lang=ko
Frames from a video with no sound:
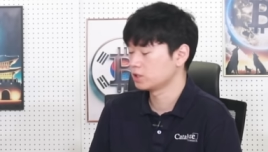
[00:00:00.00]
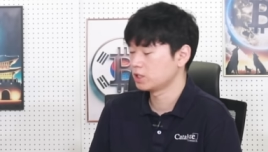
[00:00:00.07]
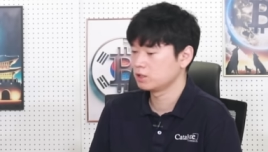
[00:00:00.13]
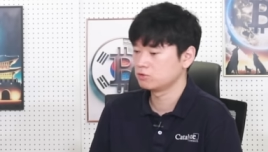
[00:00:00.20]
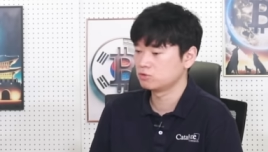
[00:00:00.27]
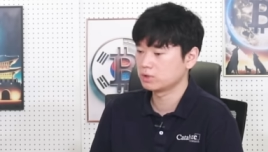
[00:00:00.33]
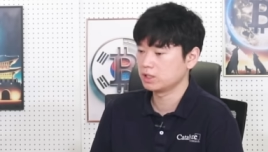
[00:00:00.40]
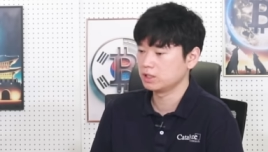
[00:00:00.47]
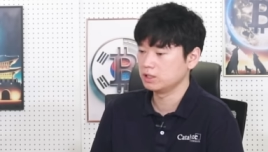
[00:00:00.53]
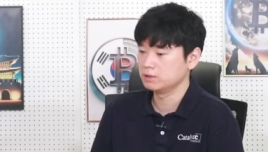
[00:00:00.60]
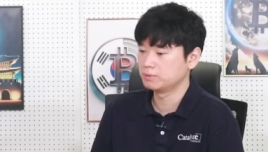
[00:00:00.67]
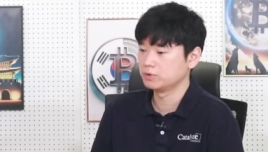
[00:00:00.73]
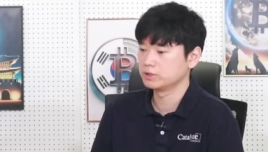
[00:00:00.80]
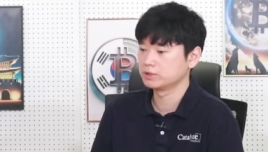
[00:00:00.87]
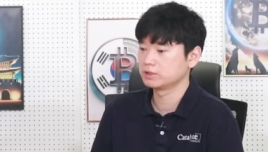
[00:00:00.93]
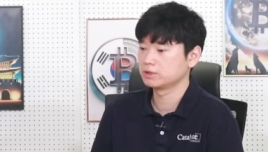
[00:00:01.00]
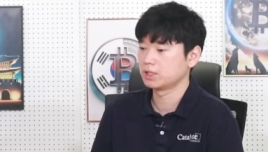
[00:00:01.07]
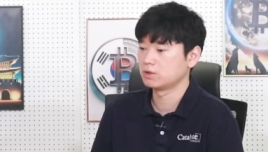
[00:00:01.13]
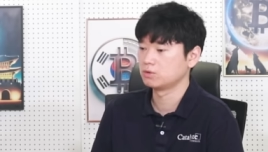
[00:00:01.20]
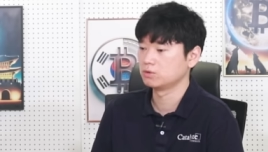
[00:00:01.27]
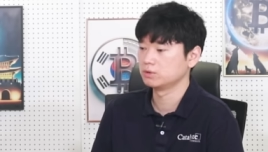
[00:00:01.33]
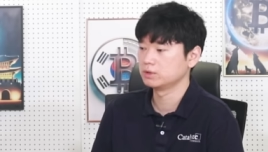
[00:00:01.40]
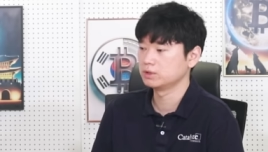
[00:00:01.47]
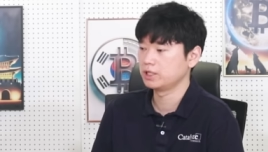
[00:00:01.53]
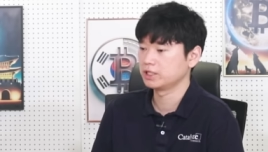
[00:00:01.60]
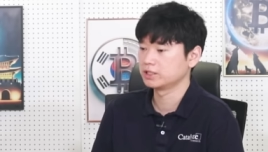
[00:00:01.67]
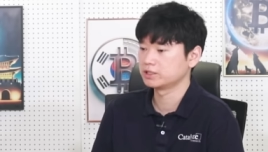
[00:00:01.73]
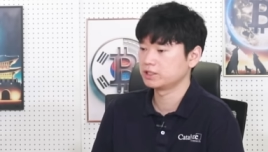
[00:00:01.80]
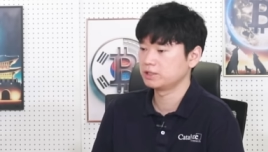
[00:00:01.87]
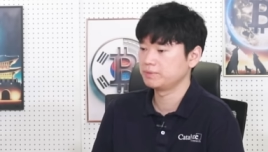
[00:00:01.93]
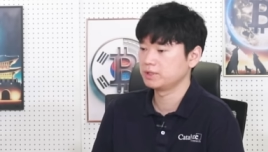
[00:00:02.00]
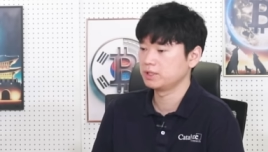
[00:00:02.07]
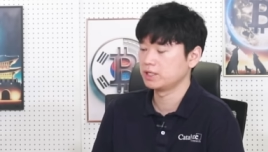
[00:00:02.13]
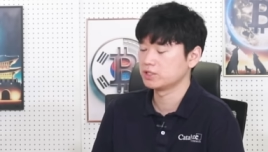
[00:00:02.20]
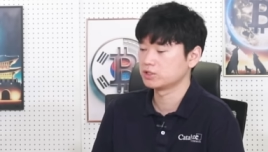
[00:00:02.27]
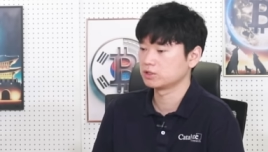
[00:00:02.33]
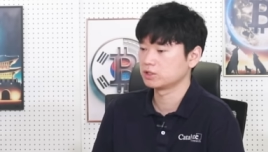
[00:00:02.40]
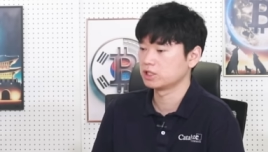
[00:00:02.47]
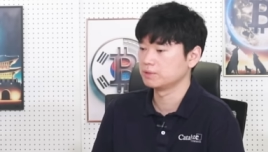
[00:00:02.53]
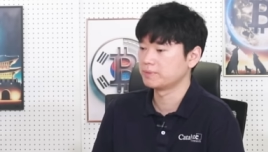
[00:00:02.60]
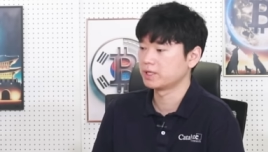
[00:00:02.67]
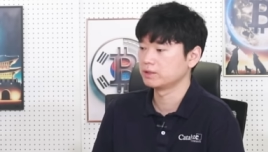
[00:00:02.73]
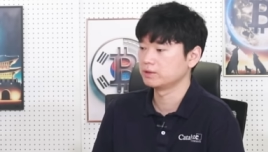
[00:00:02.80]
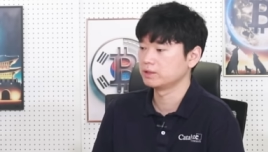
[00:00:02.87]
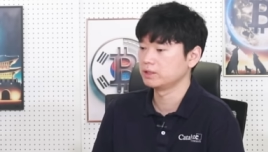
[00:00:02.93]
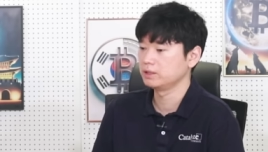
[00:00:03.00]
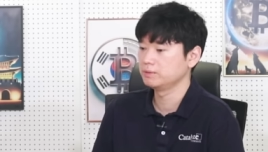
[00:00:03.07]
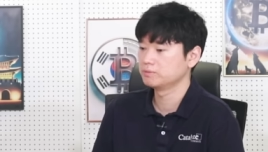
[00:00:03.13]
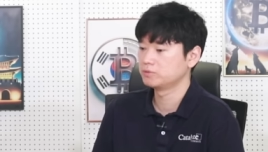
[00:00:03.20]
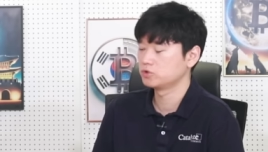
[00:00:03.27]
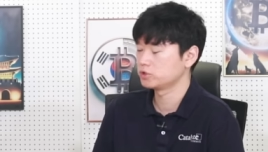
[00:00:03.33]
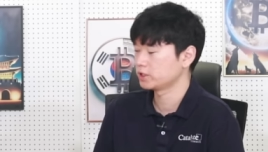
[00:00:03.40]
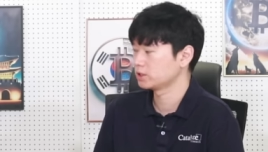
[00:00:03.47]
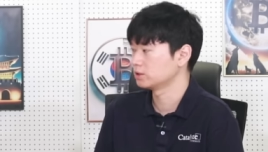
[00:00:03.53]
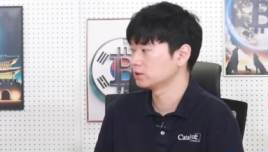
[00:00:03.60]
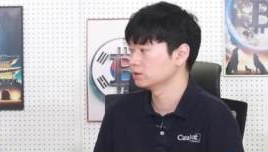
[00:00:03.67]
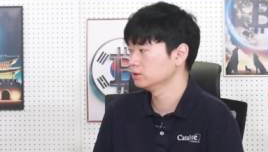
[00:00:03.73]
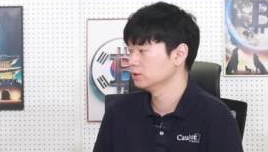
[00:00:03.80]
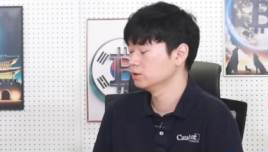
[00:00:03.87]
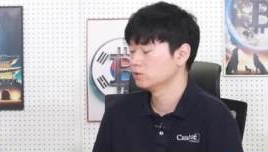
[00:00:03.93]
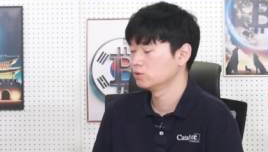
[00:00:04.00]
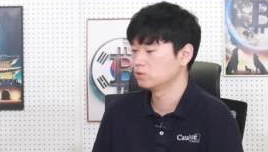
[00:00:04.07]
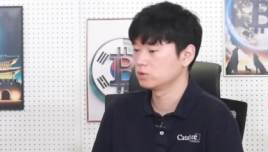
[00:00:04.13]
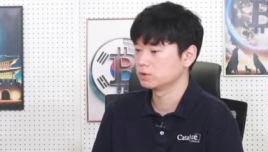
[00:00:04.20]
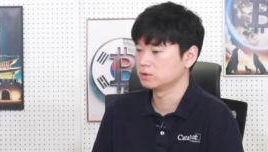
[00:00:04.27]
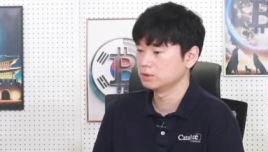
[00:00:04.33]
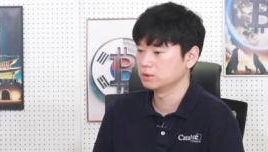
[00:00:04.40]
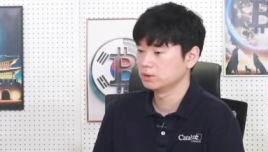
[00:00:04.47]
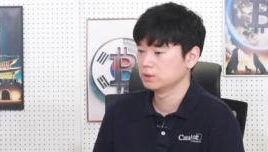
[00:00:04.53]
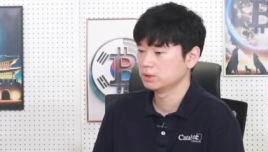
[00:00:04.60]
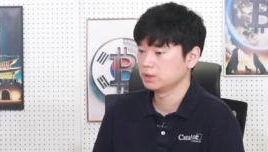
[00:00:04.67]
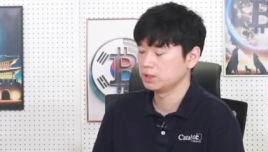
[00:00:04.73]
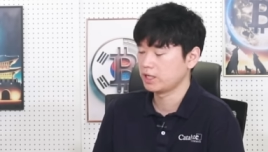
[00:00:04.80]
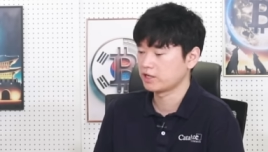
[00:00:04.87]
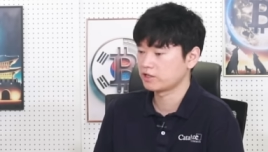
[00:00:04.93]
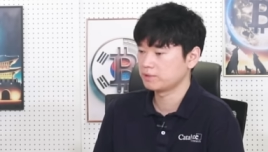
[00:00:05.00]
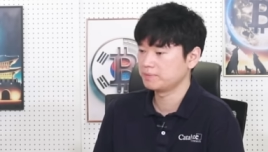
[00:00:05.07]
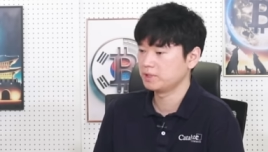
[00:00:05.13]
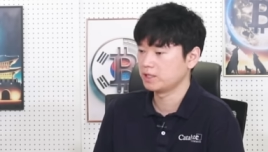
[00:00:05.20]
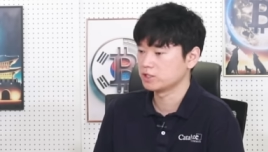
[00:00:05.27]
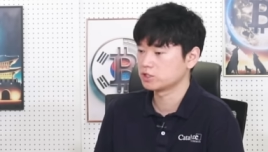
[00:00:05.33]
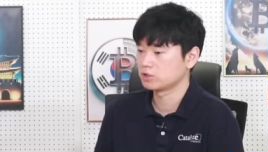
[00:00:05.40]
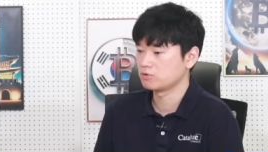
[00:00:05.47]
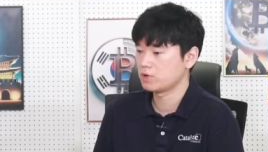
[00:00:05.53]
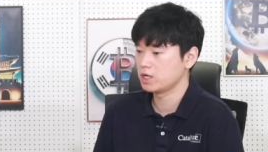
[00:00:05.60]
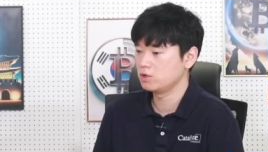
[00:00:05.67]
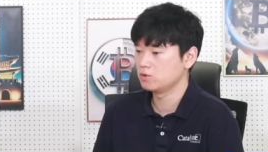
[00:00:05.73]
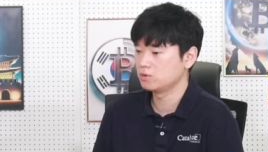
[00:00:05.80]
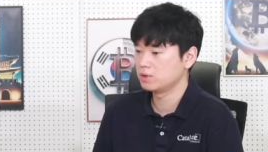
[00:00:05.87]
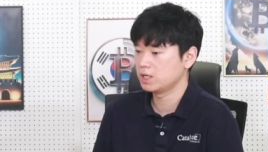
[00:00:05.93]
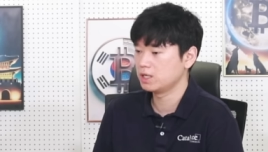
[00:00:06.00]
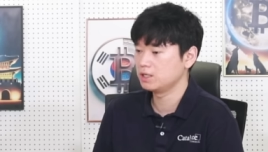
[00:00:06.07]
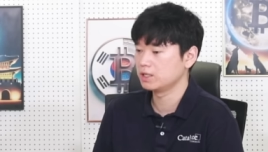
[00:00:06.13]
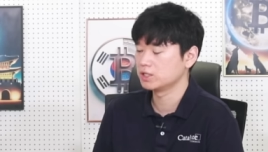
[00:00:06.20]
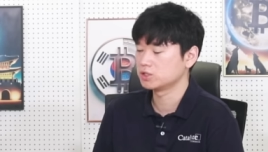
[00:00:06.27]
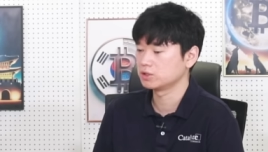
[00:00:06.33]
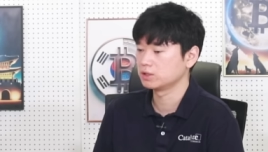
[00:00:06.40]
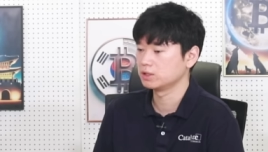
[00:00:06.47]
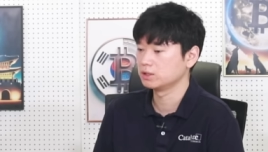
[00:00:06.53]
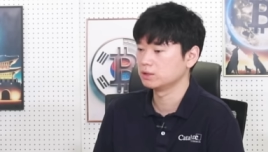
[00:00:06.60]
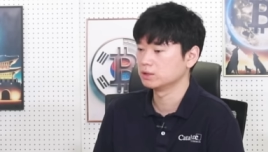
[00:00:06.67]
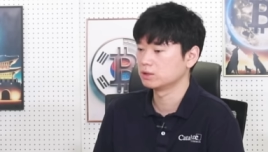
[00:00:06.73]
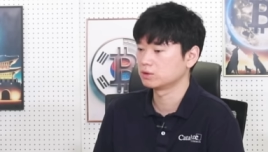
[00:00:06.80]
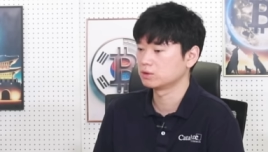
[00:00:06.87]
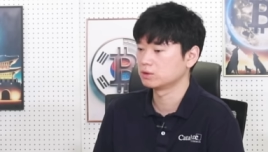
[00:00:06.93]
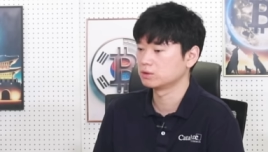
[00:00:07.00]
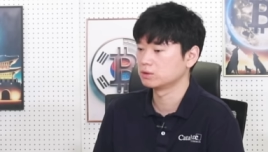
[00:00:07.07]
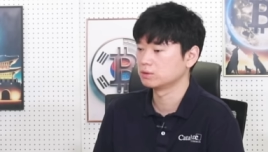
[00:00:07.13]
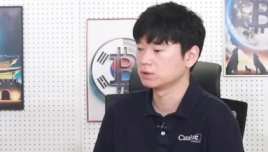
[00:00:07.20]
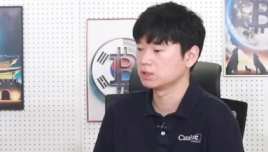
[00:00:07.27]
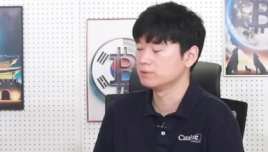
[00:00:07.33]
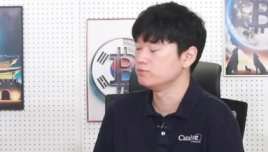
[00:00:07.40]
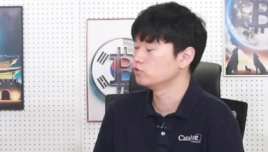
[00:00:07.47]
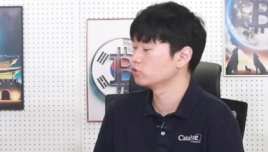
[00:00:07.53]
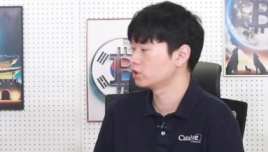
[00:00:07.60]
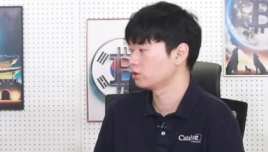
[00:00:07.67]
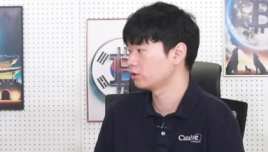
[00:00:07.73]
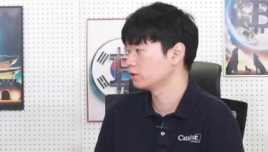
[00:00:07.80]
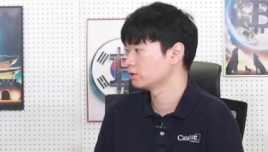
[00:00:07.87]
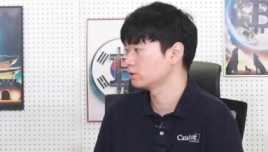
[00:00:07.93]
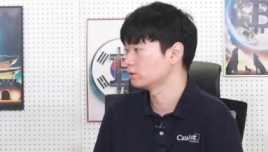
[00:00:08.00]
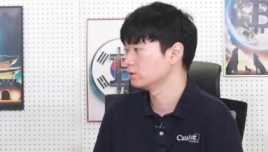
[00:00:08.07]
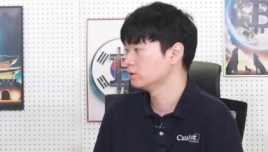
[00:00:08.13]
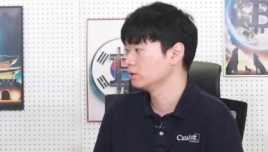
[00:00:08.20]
한국과 일본에서 나오는 엑스알피 레저 기반의 프로젝트 혹은 이 엑스알피 레저를 활용할 예정인 어떤 금융기관들을